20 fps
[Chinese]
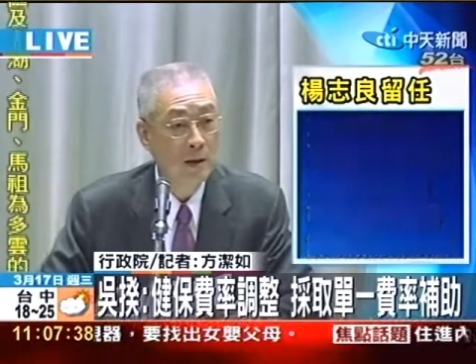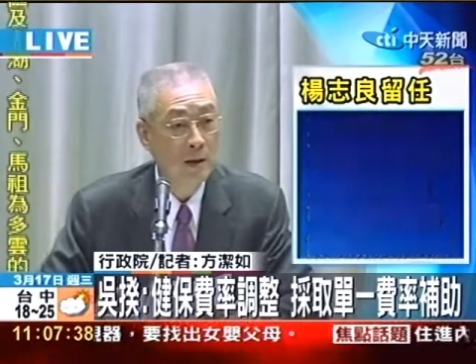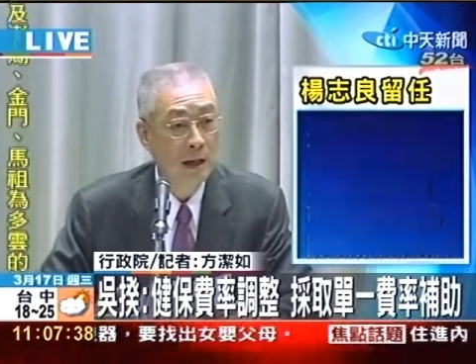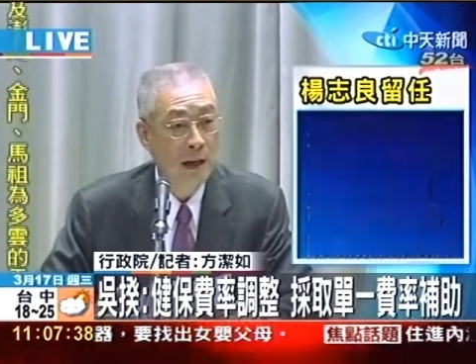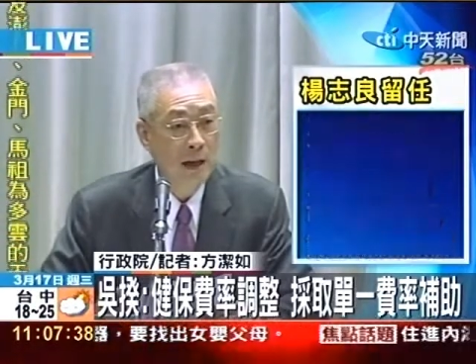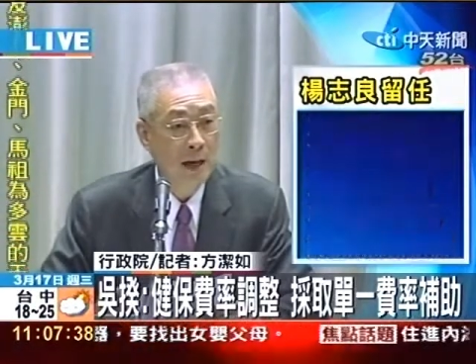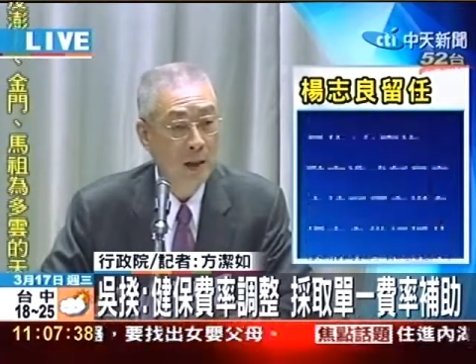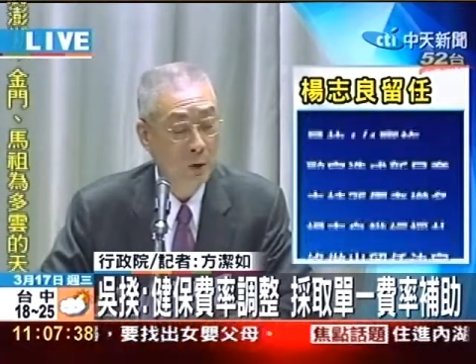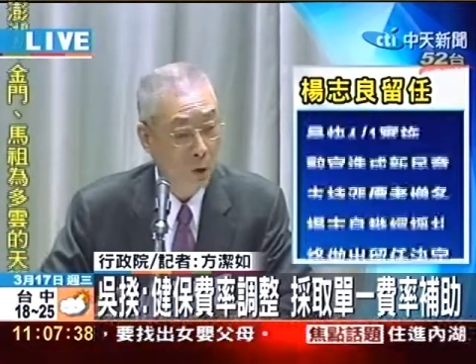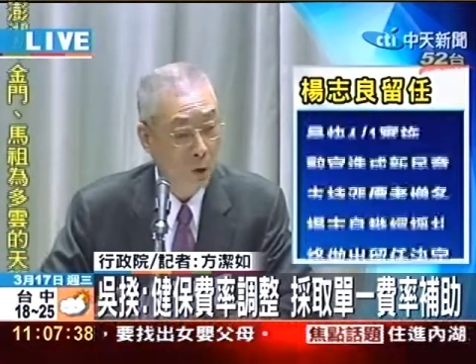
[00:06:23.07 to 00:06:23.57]

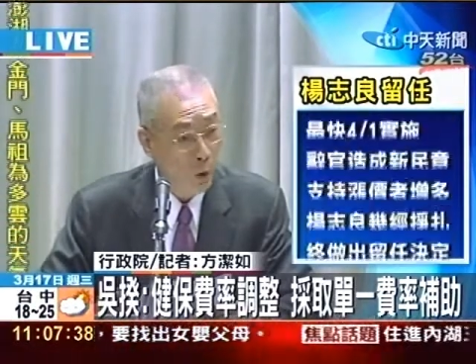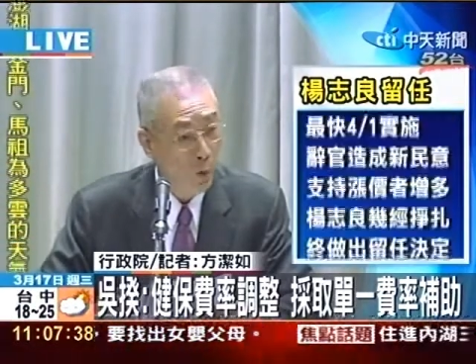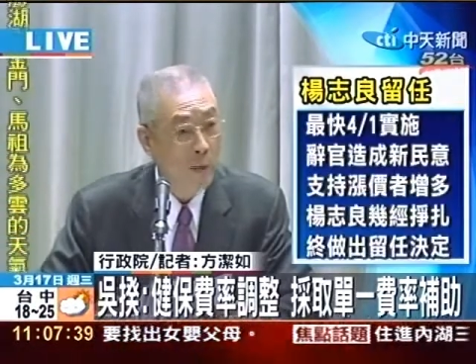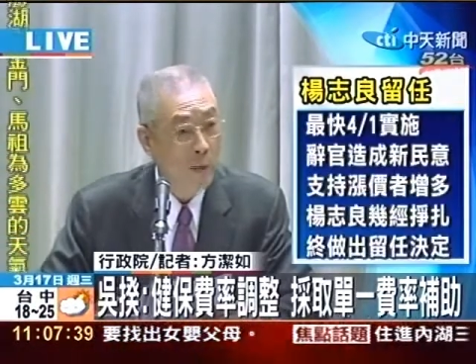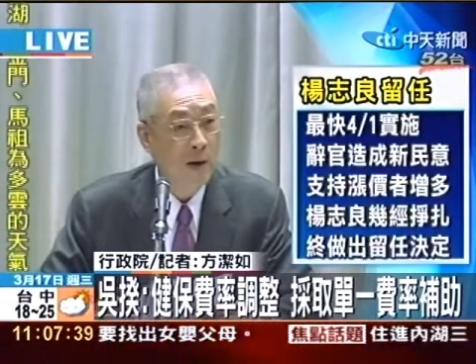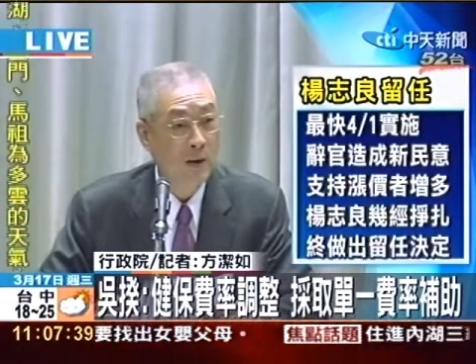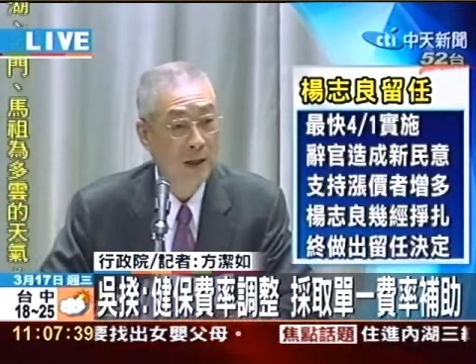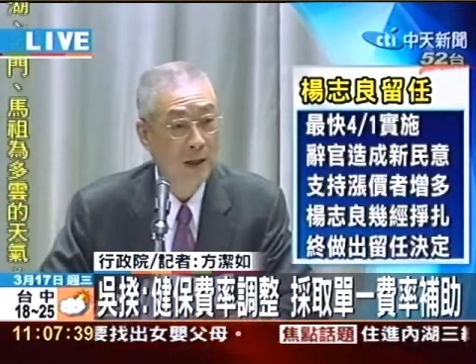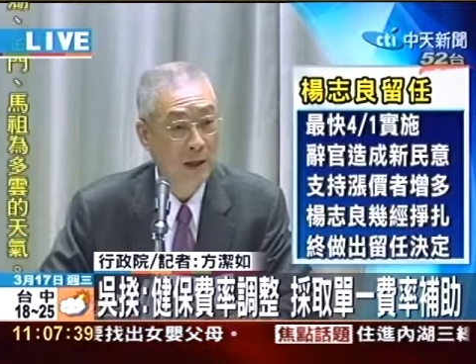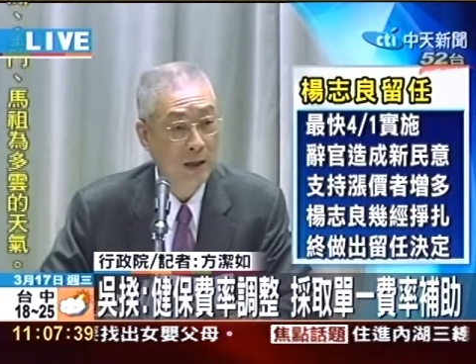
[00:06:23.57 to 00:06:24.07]
来投
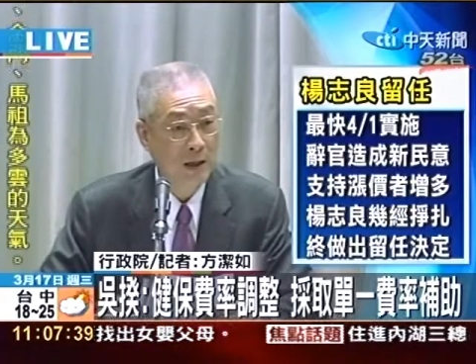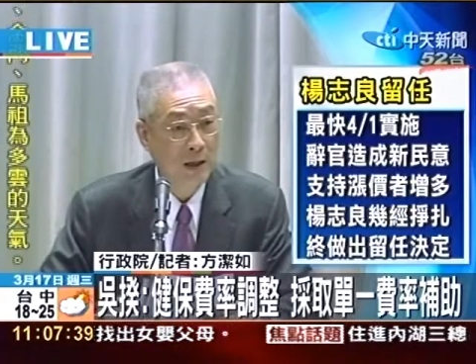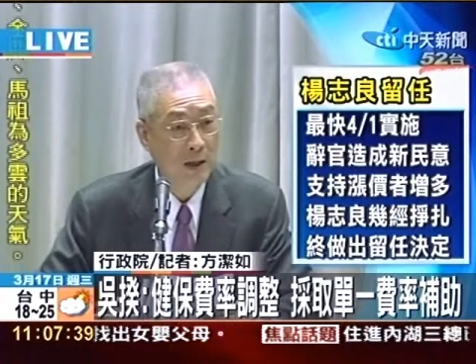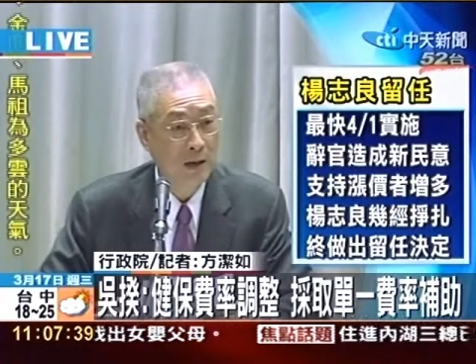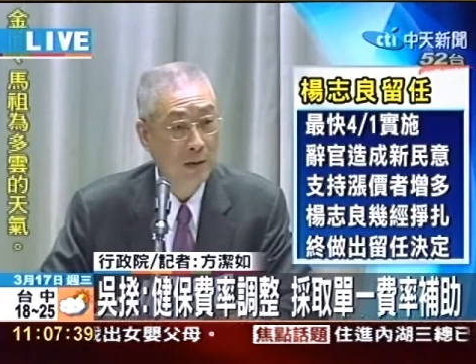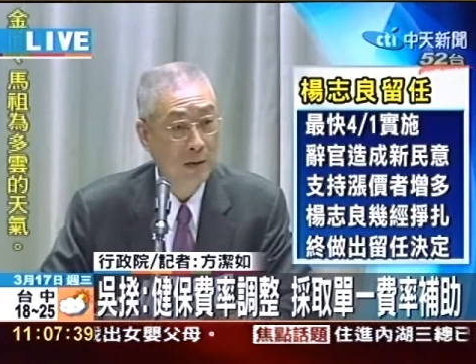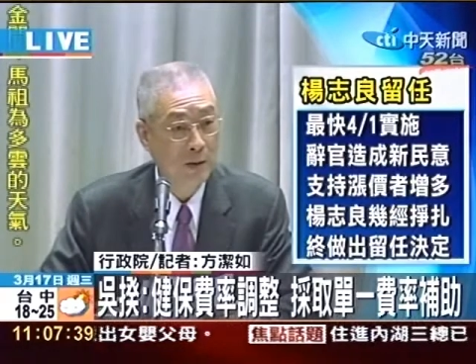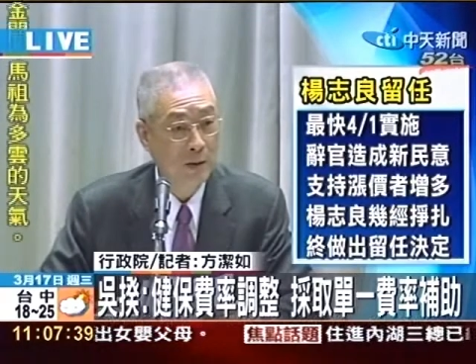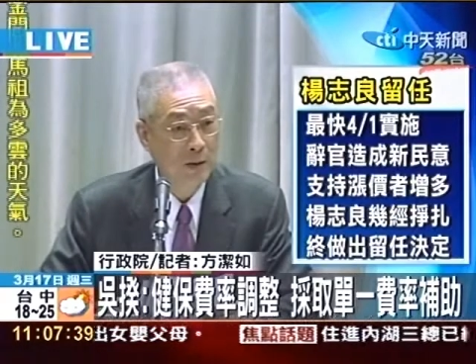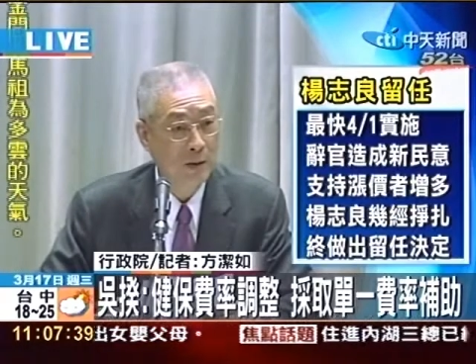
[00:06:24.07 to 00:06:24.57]
保的
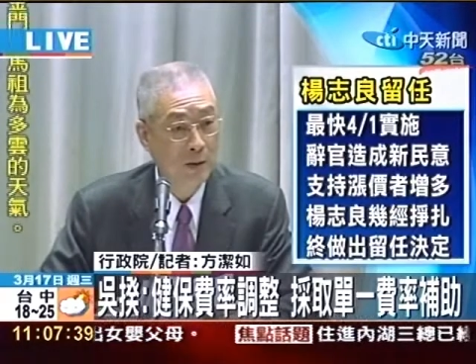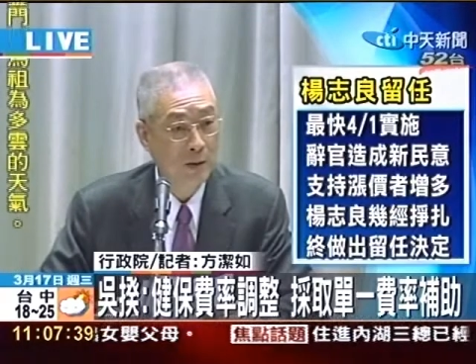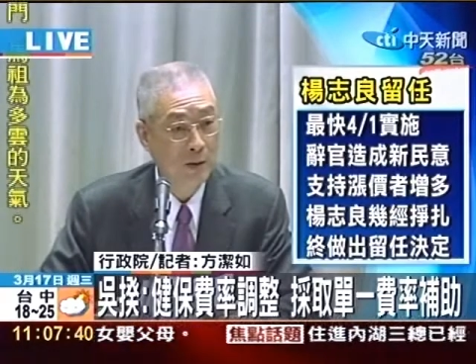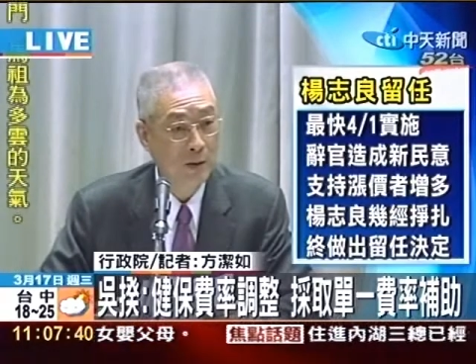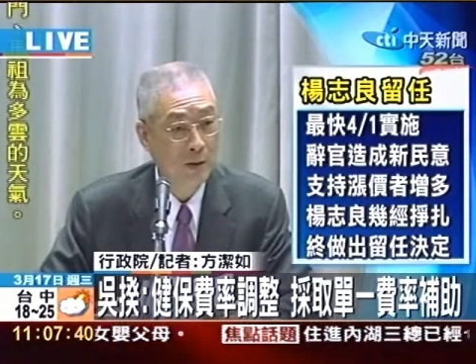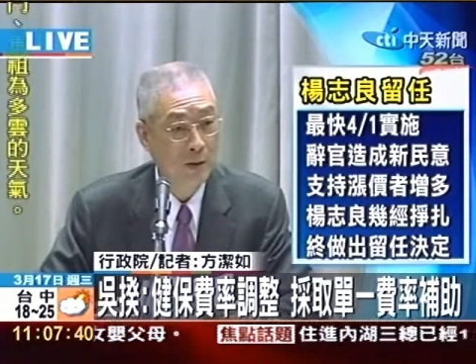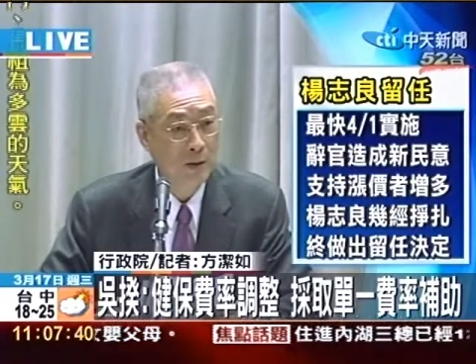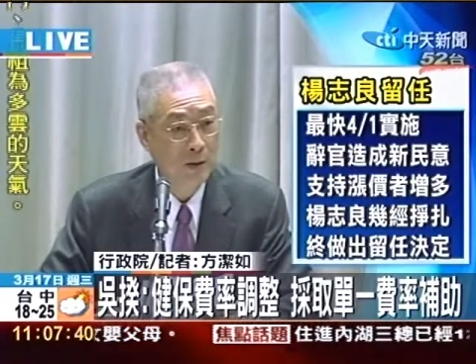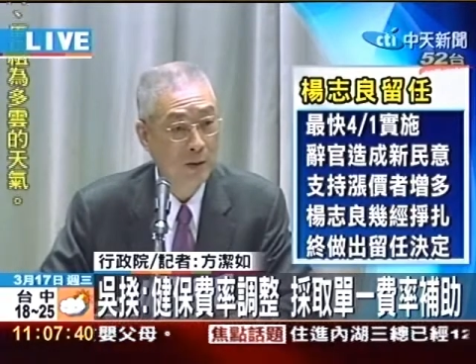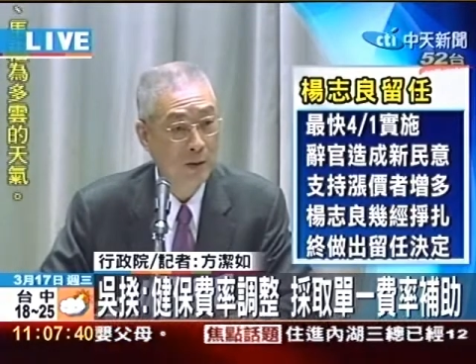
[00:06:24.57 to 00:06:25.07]

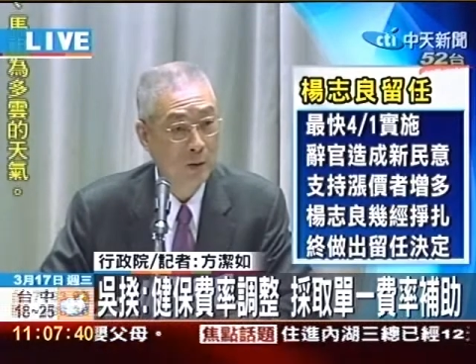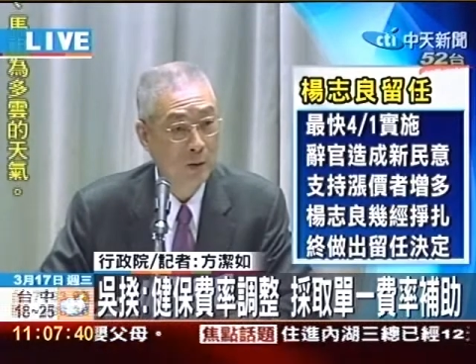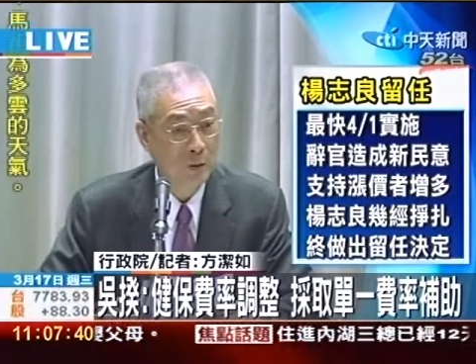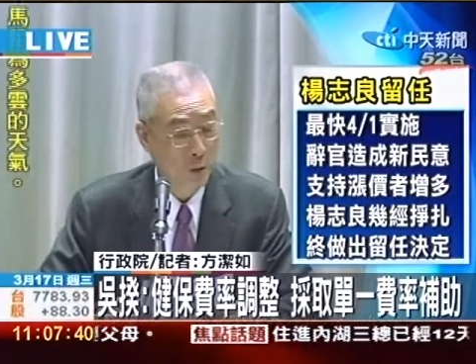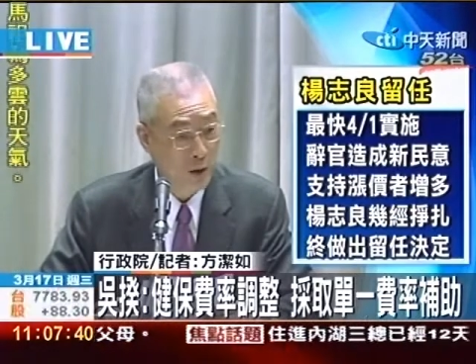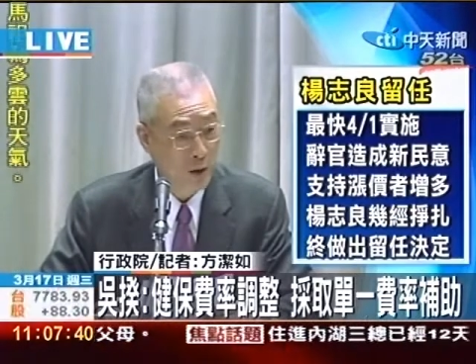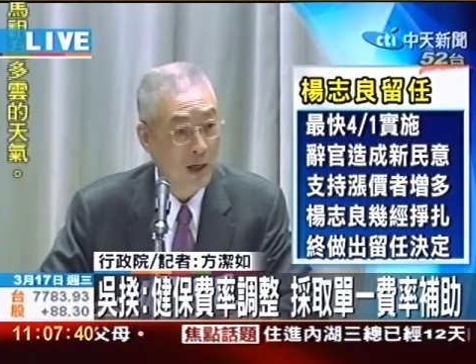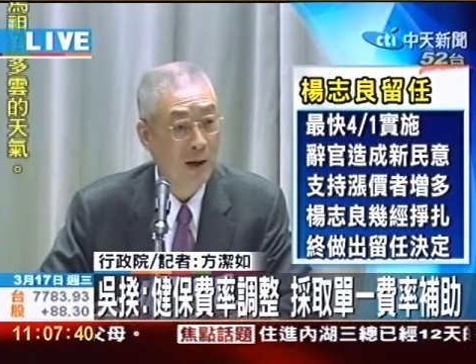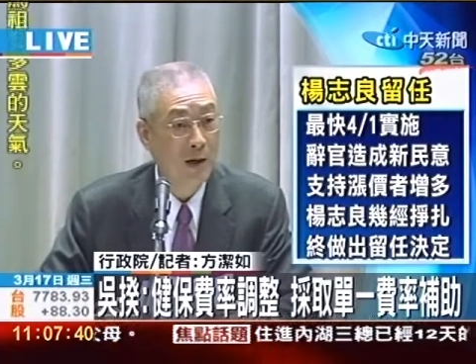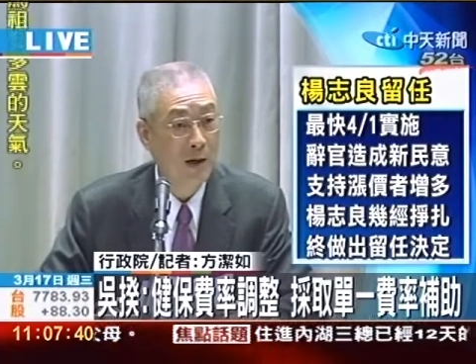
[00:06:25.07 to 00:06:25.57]

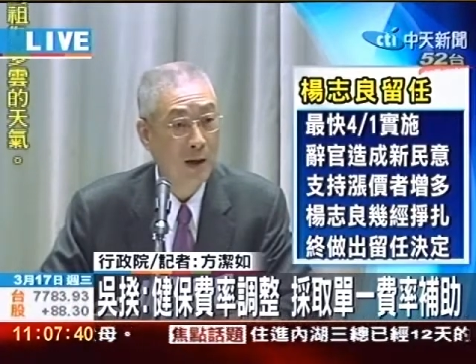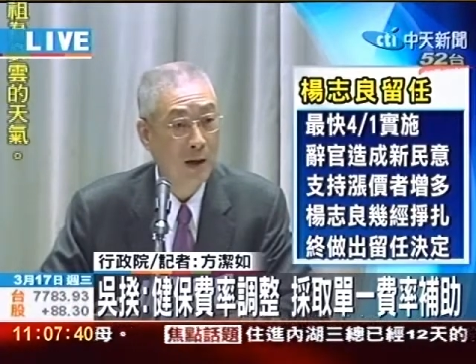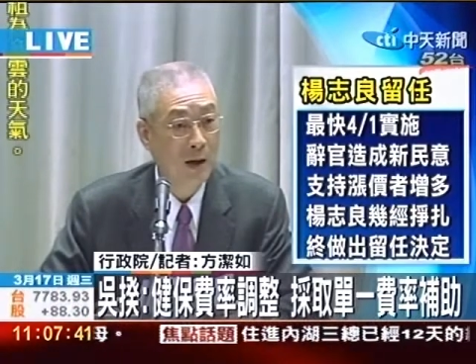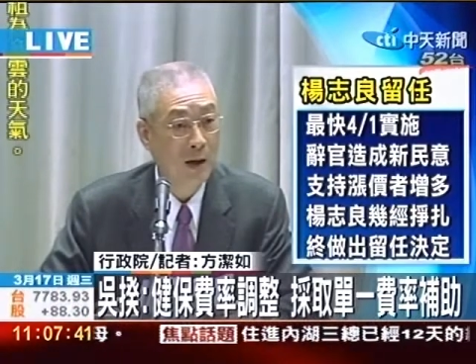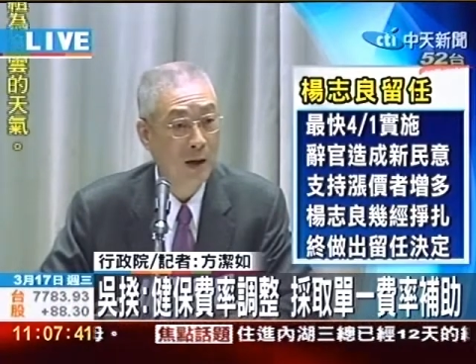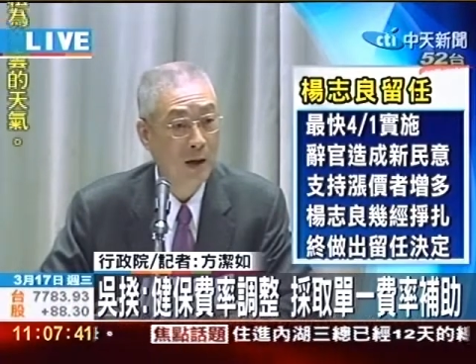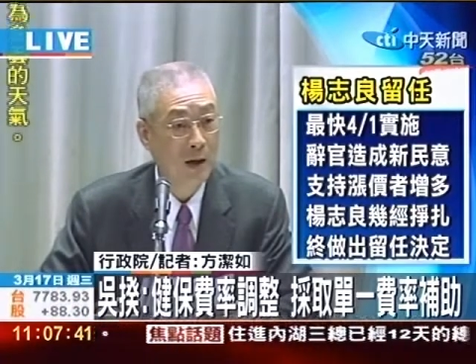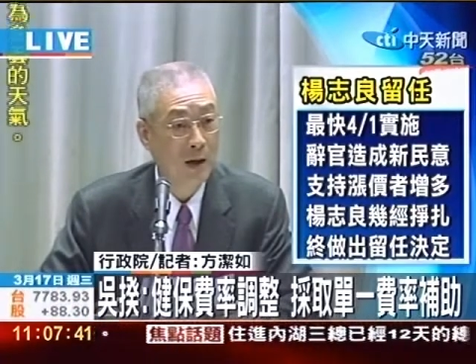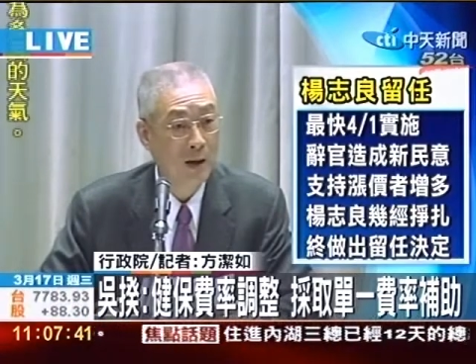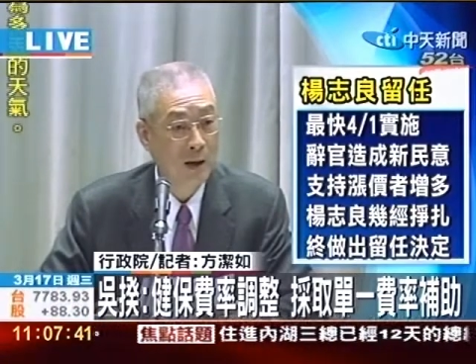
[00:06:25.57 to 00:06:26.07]
国人啊，